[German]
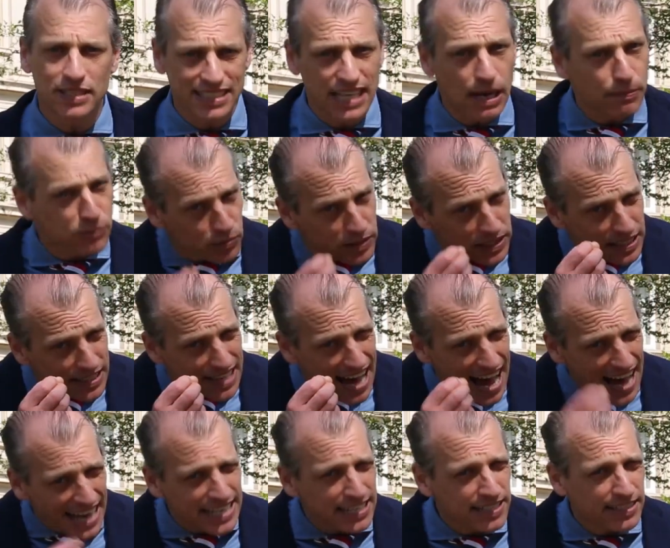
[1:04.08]
es gab zumindest
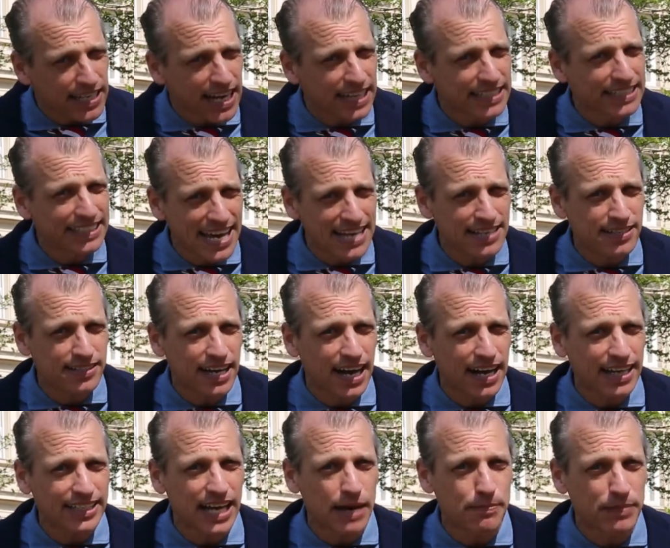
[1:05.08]
einen, der hat jeden
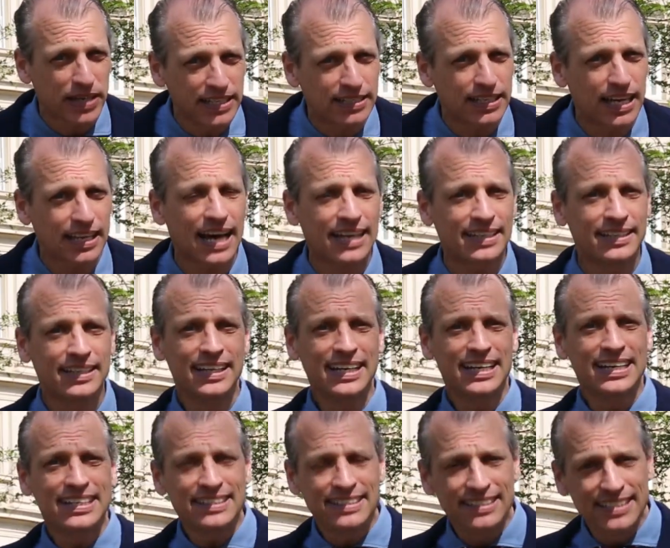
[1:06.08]
Tag in einem Kinderladen
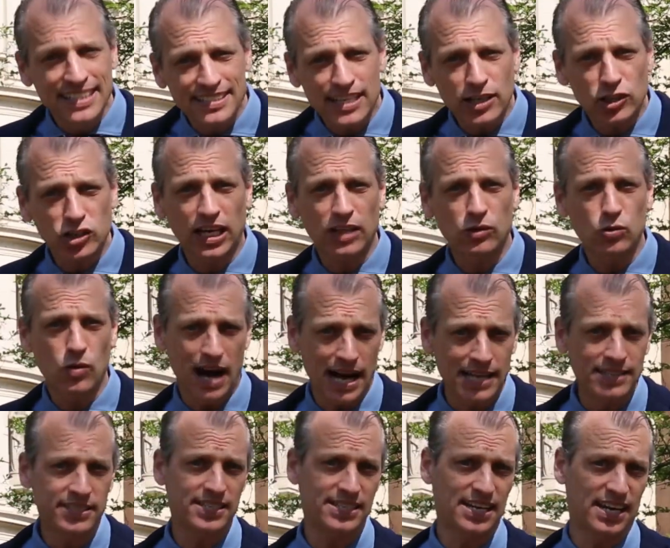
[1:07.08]
dieser Statue
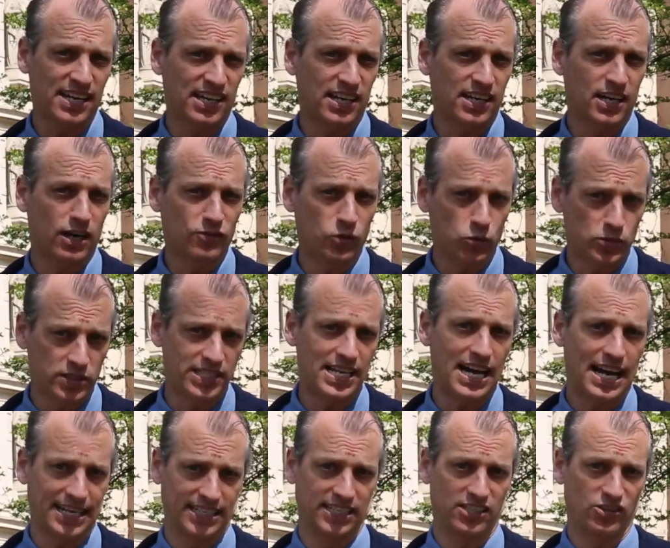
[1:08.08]
Anziehsachen gekauft und sie
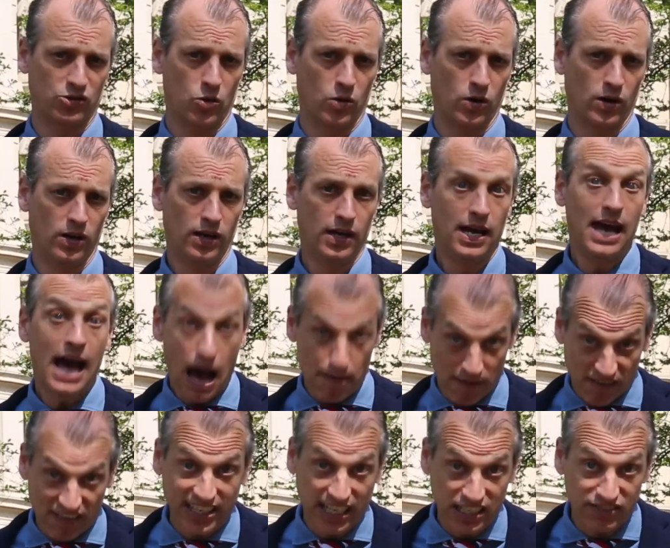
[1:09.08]
angezogen.
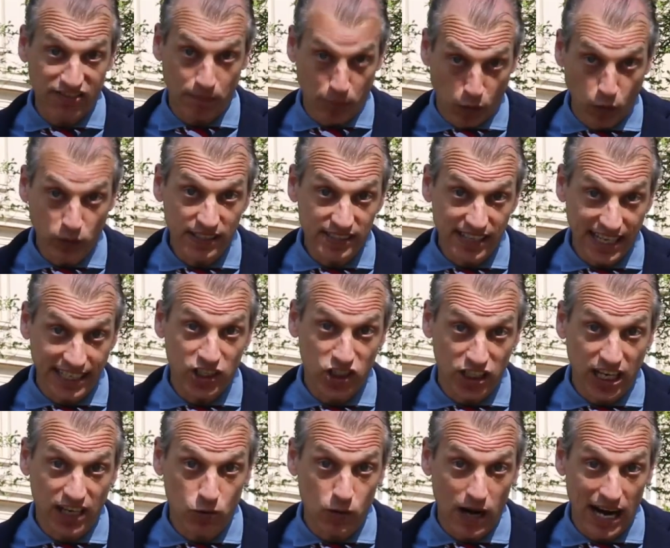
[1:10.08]
Aber weil das verboten ist, eine
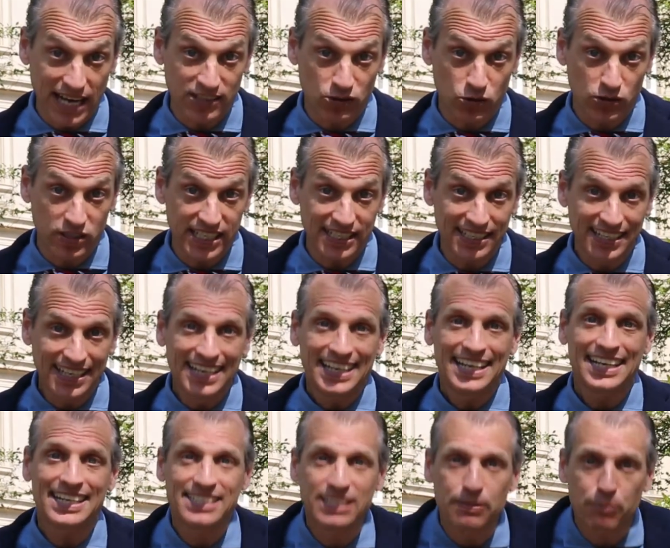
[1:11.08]
Statue anzuziehen,
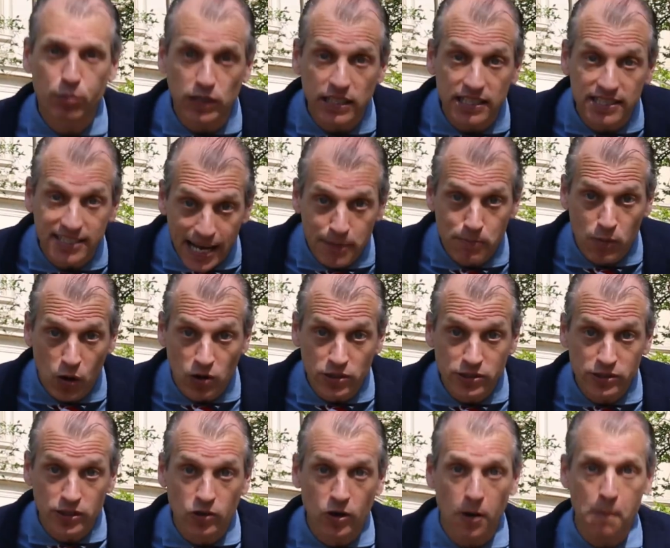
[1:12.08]
ist die Polizei
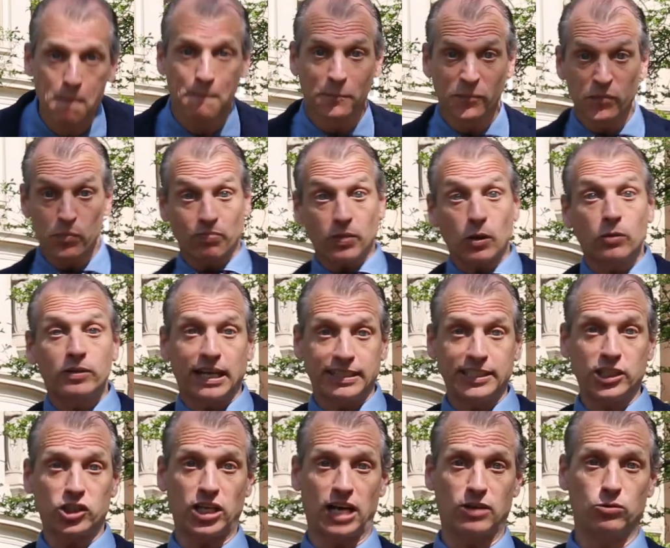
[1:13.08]
morgens gekommen und hat
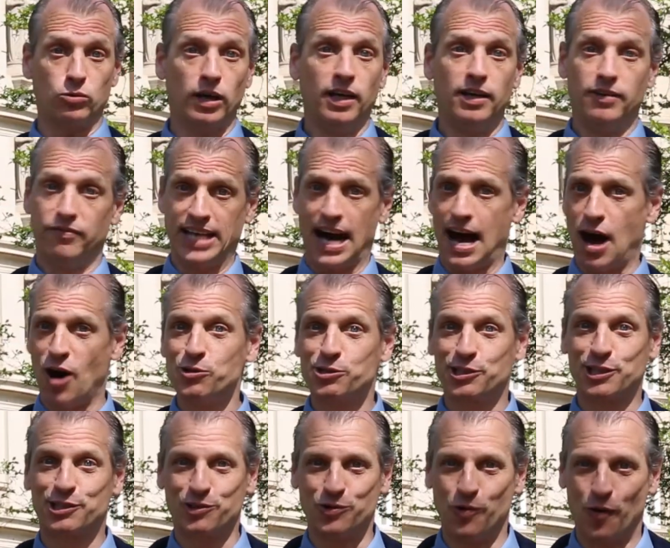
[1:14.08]
die Statue wieder
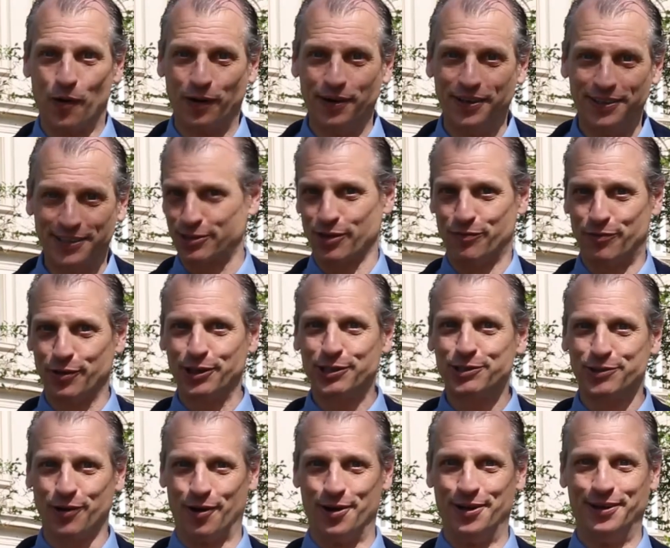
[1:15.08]
ausgezogen. Das ist doch
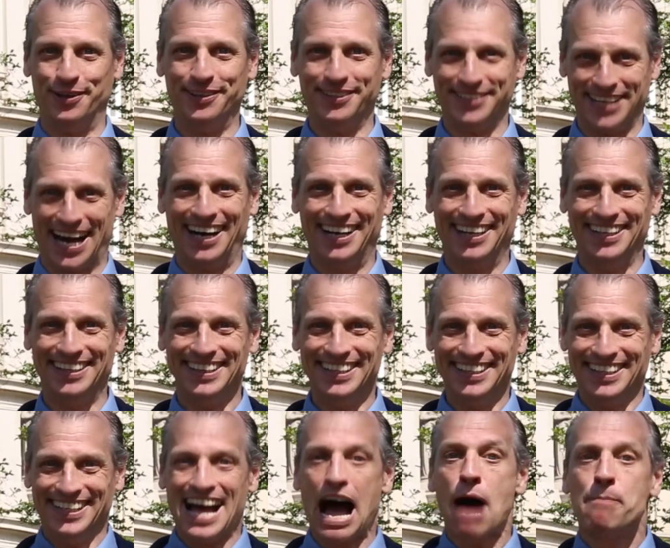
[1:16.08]
wirklich toll. Ja.
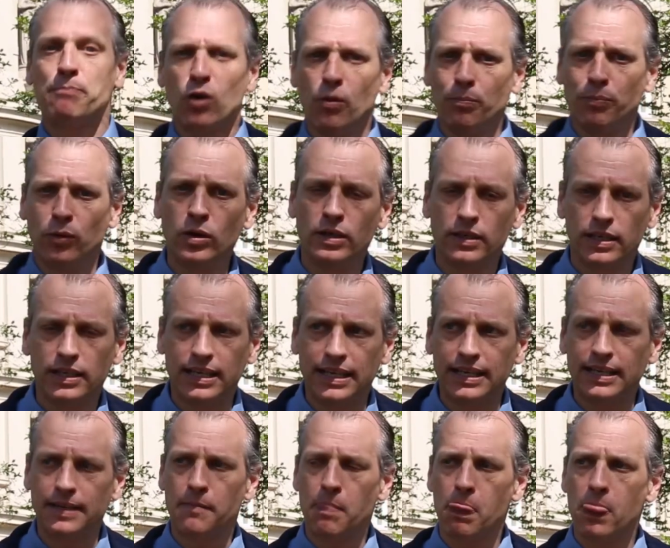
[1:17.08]
Apropos
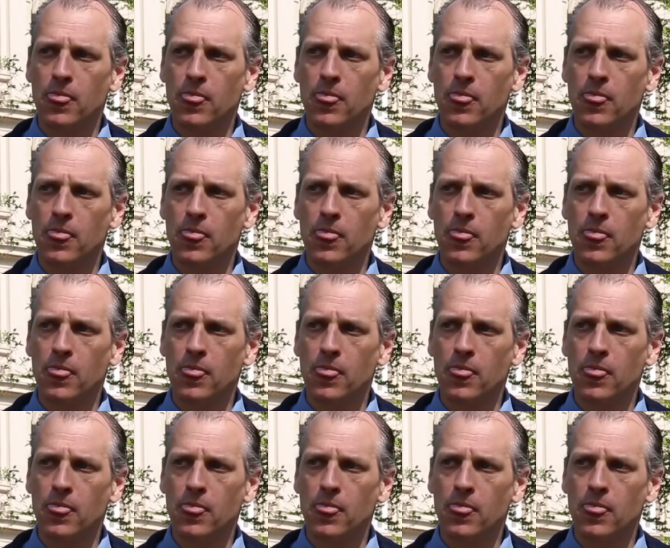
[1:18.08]
äh,